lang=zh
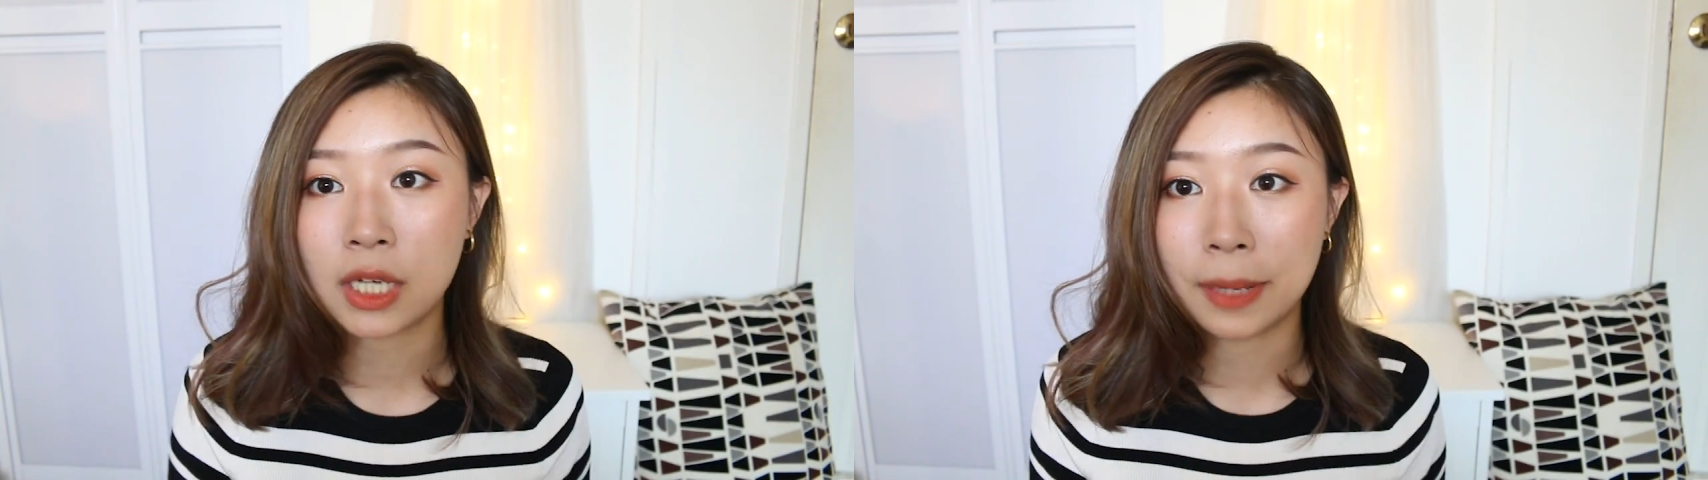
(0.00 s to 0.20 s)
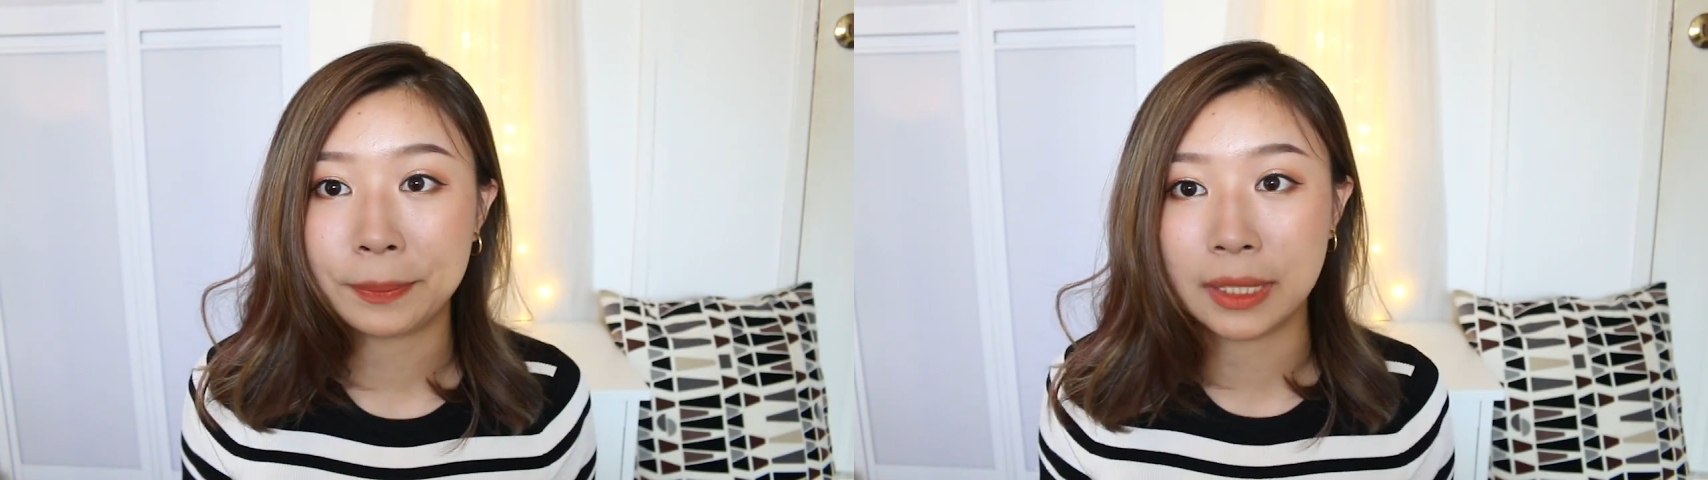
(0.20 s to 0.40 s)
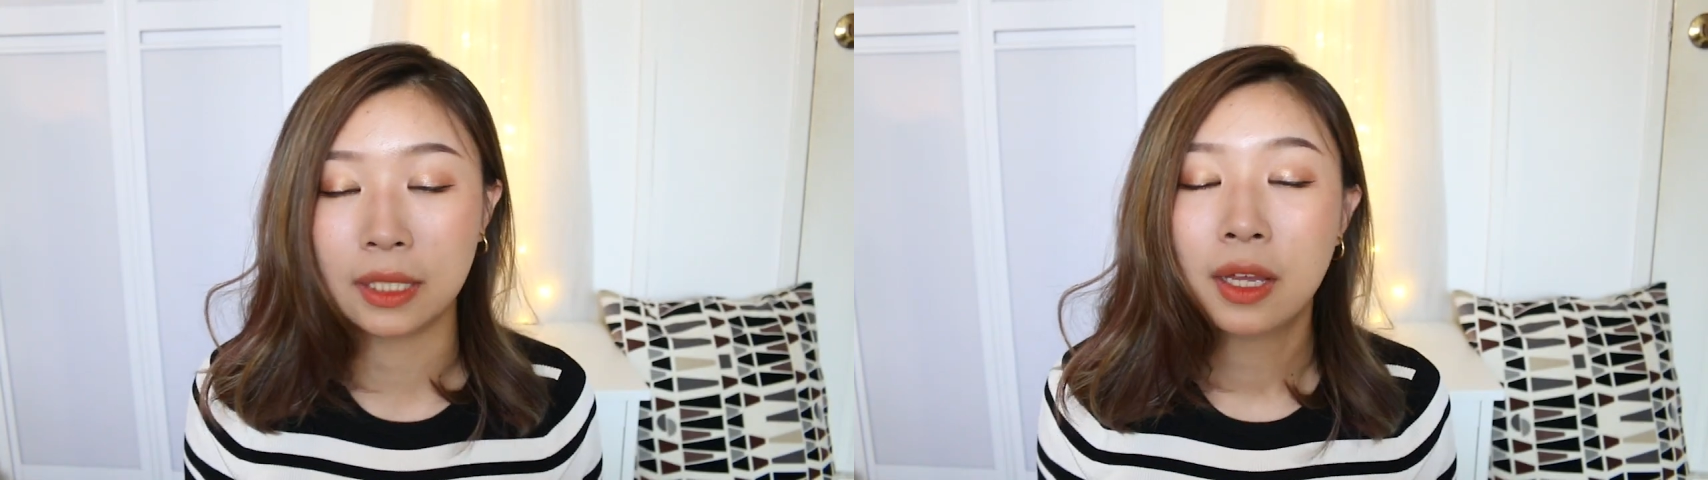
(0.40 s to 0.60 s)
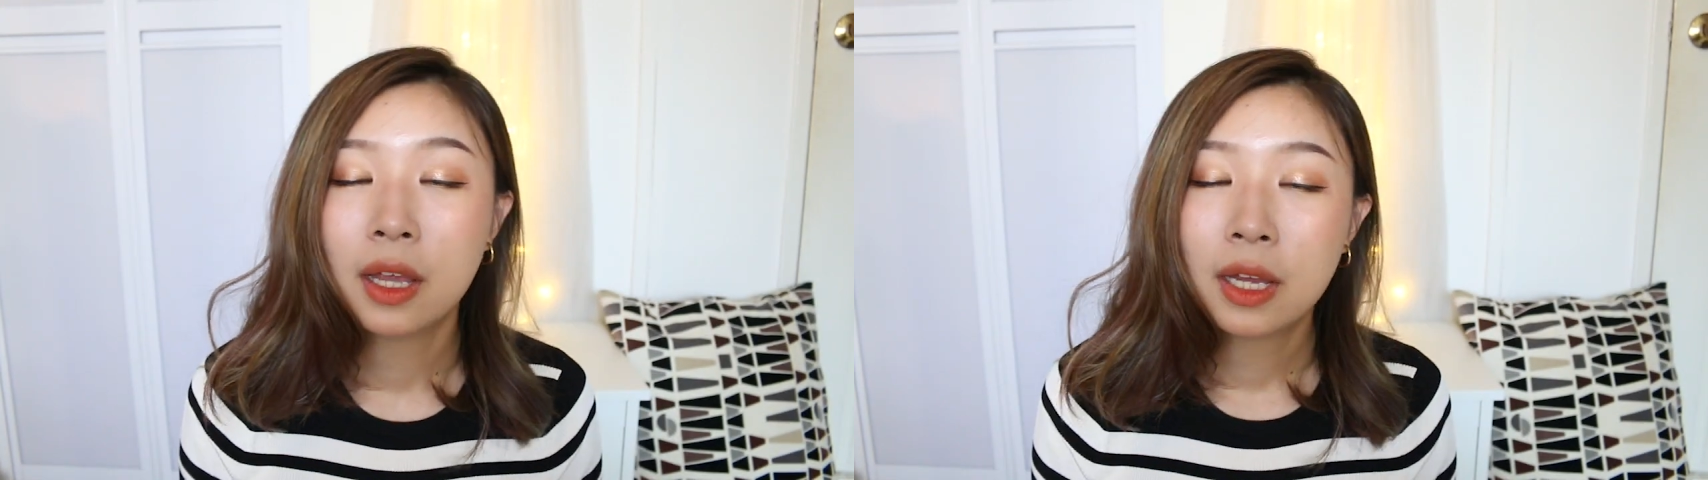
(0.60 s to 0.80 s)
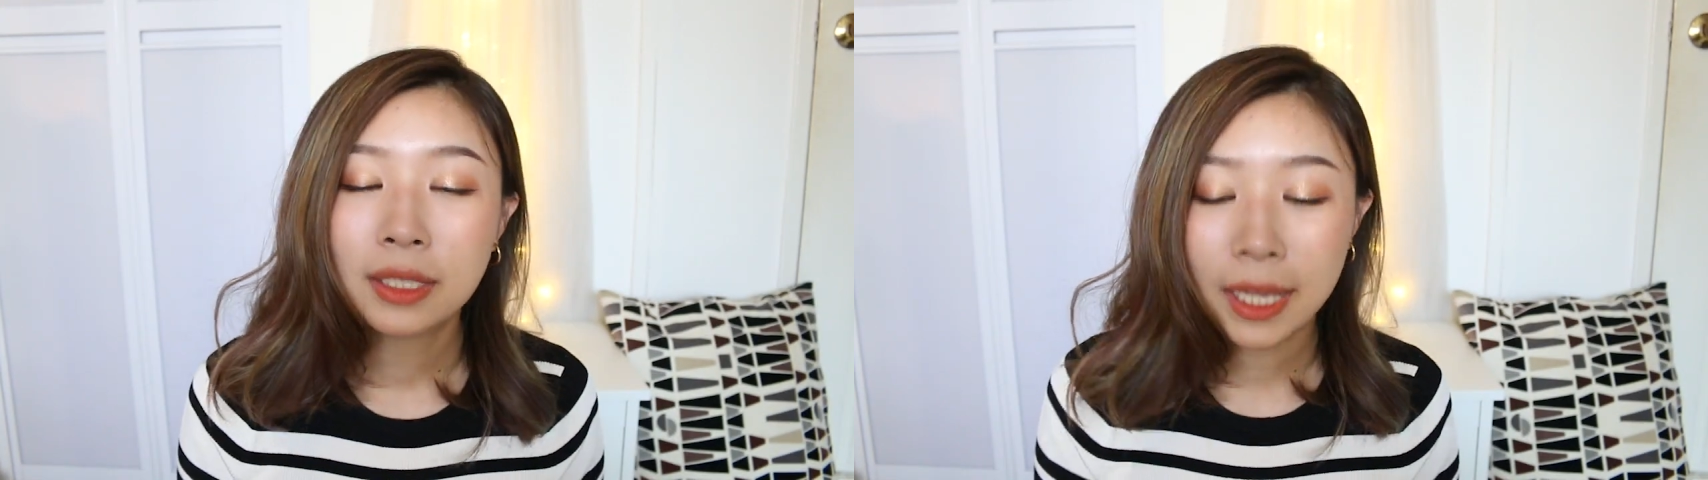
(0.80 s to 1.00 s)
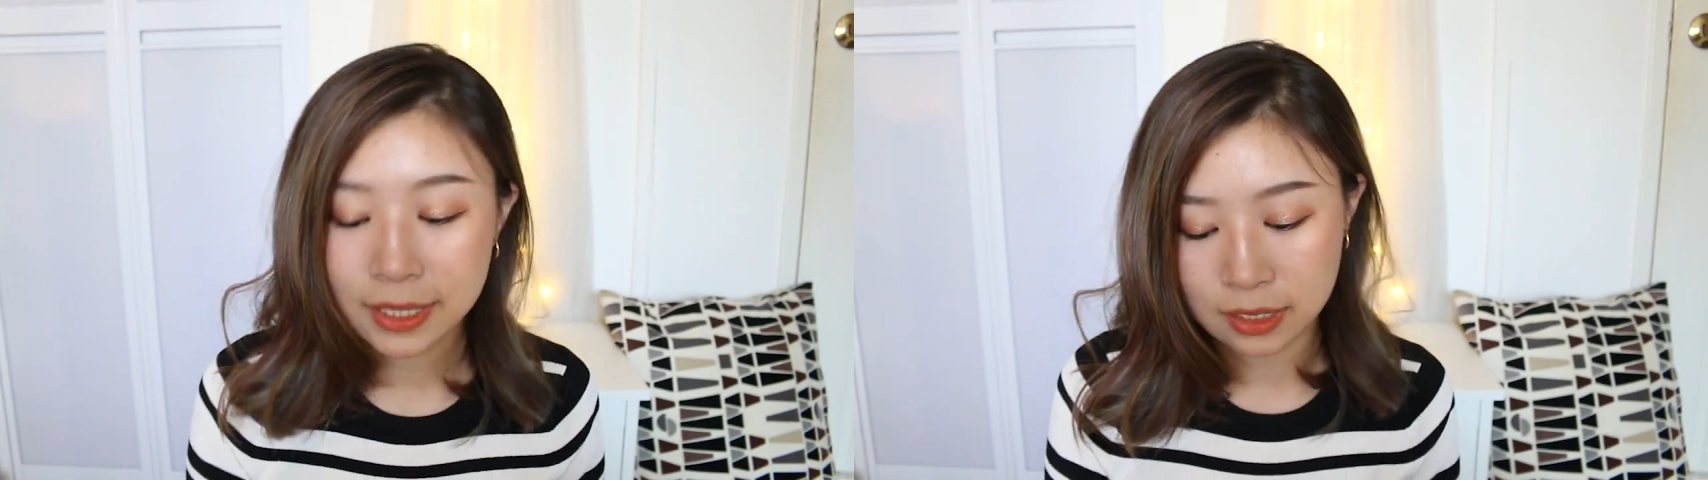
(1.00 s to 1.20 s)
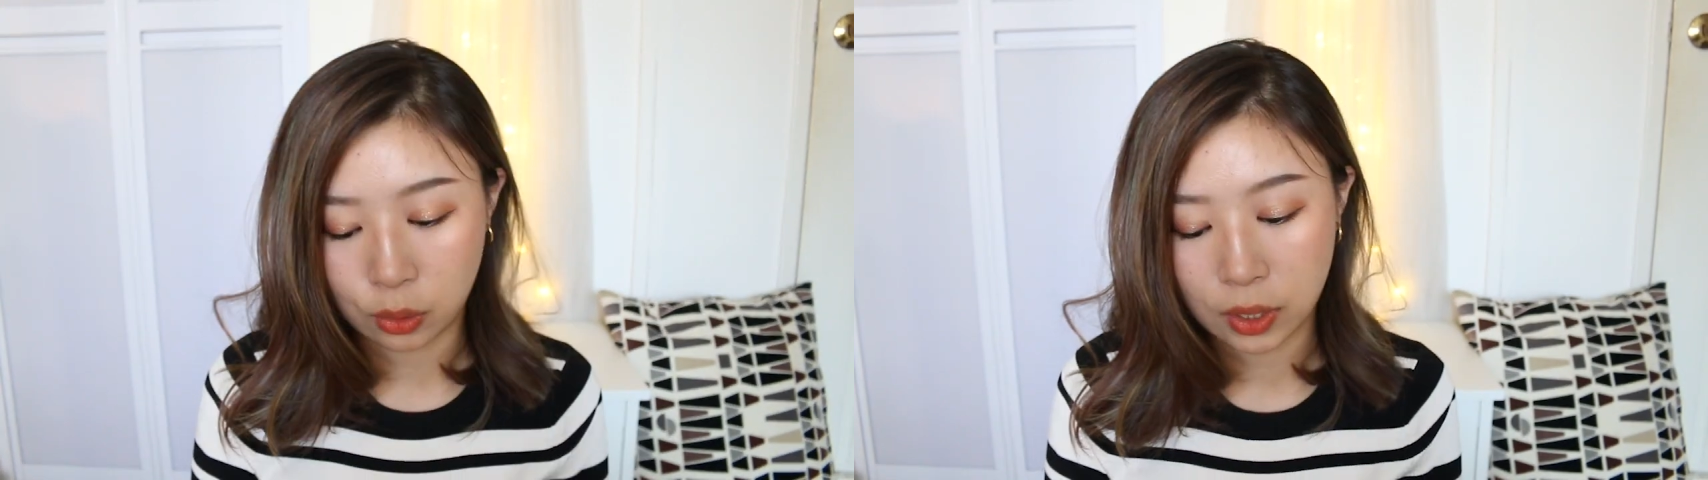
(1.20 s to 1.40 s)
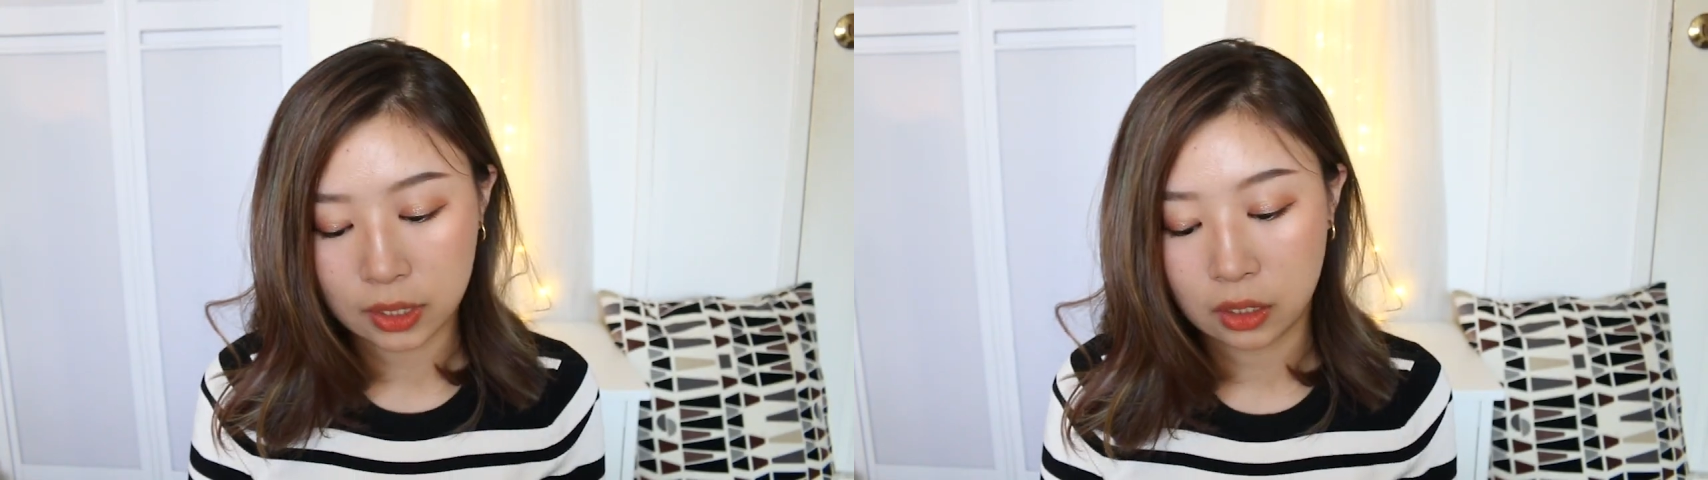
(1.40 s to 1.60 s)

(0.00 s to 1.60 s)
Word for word: 产品，太喜欢